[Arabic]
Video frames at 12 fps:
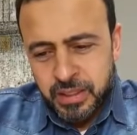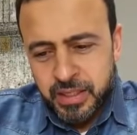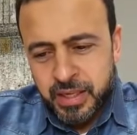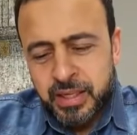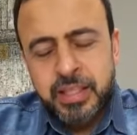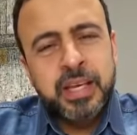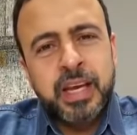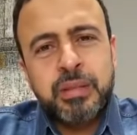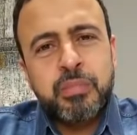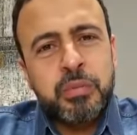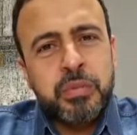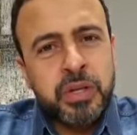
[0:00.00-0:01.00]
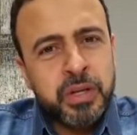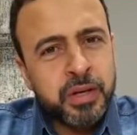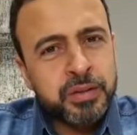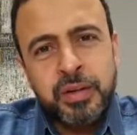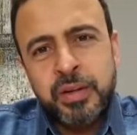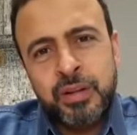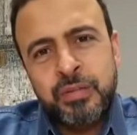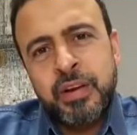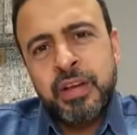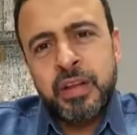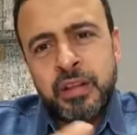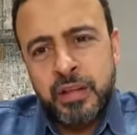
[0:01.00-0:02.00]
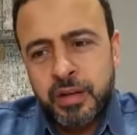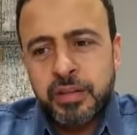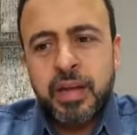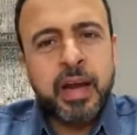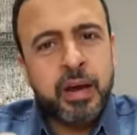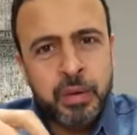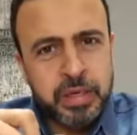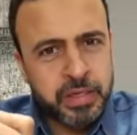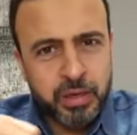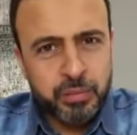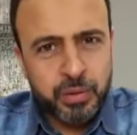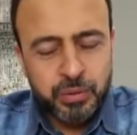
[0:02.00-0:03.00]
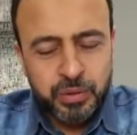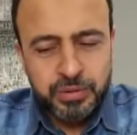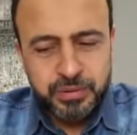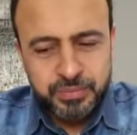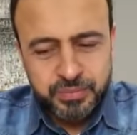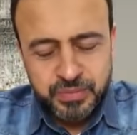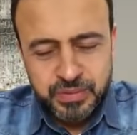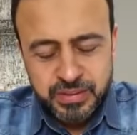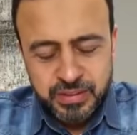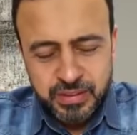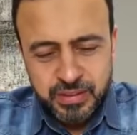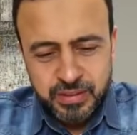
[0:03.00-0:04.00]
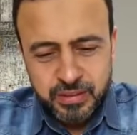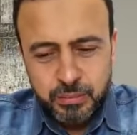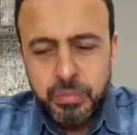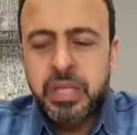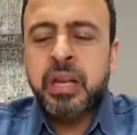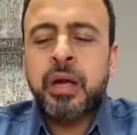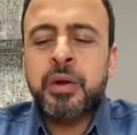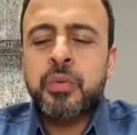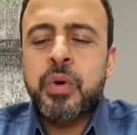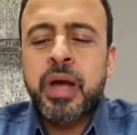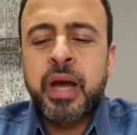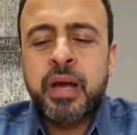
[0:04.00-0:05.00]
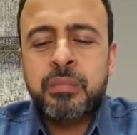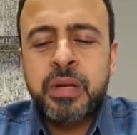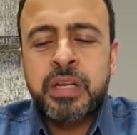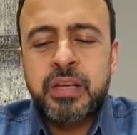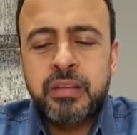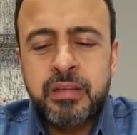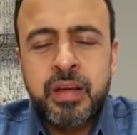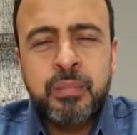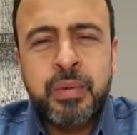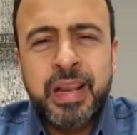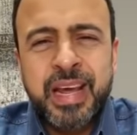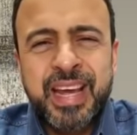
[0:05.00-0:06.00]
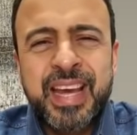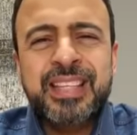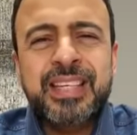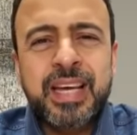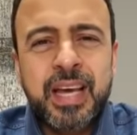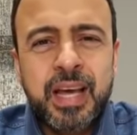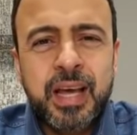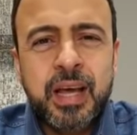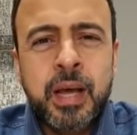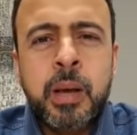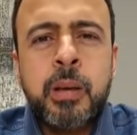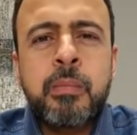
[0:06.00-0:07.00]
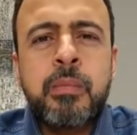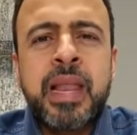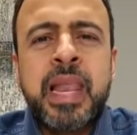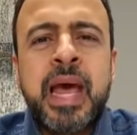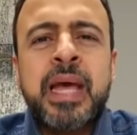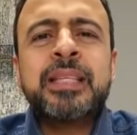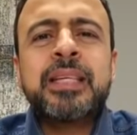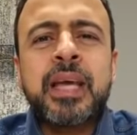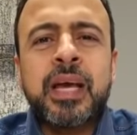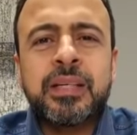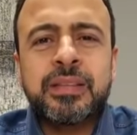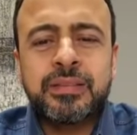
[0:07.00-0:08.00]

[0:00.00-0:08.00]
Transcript: كانت كاتبة يمكن خاطرة الفجر النهاردة حوالين الموضوع ده من الأرواح من إذا ملكتك ملأتك